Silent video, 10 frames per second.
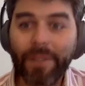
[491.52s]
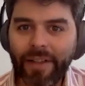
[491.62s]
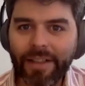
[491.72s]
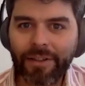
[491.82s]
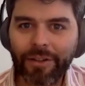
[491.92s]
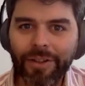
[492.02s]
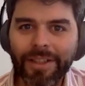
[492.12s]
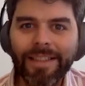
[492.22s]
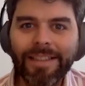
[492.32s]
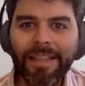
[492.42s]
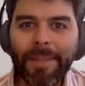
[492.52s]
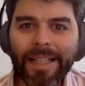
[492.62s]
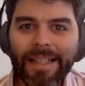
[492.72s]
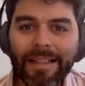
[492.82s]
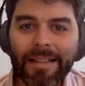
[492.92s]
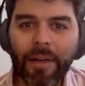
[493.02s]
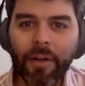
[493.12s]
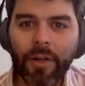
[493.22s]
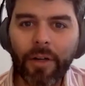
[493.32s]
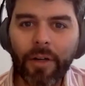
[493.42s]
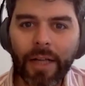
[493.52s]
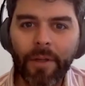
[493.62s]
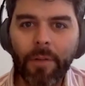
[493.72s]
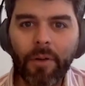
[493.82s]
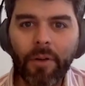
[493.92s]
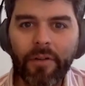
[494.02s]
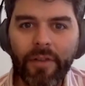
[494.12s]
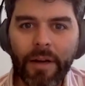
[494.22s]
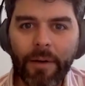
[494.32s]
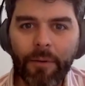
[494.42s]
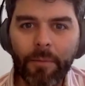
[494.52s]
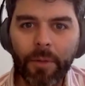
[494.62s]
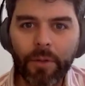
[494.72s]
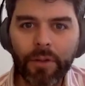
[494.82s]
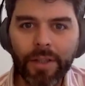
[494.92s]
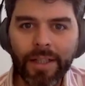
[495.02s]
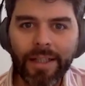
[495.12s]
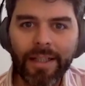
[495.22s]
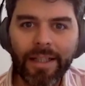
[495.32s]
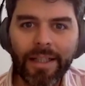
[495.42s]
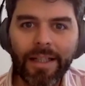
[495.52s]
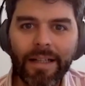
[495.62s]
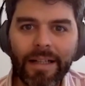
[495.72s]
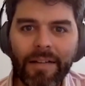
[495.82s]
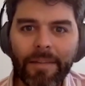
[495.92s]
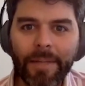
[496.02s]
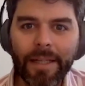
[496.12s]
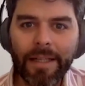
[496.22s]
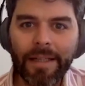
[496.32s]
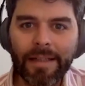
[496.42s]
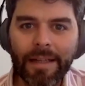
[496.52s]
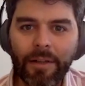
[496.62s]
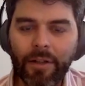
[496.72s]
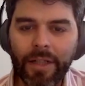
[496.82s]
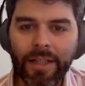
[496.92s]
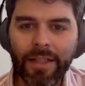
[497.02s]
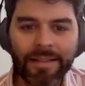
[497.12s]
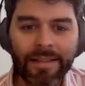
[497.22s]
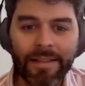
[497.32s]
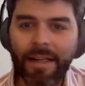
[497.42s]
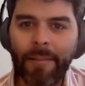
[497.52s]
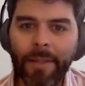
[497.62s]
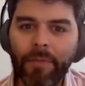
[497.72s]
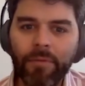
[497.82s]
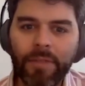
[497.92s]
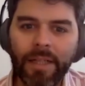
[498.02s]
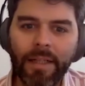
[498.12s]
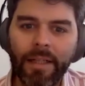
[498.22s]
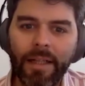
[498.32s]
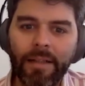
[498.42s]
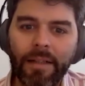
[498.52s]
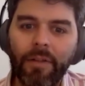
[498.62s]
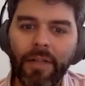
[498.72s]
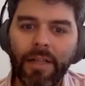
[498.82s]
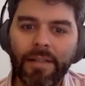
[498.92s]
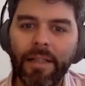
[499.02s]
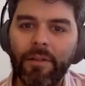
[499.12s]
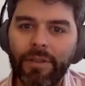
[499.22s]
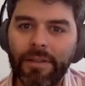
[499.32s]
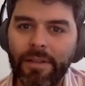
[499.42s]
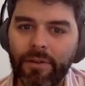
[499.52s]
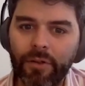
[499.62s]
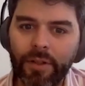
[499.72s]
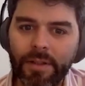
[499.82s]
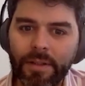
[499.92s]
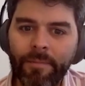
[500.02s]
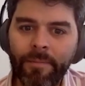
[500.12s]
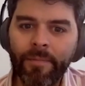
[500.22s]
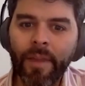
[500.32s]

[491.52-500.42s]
Perfecto. Ya aprendiste hasta ahora cómo configurar un bot y darle la bienvenida inicial a los clientes y hacerle las preguntas que hasta ahora hacían tus asesores.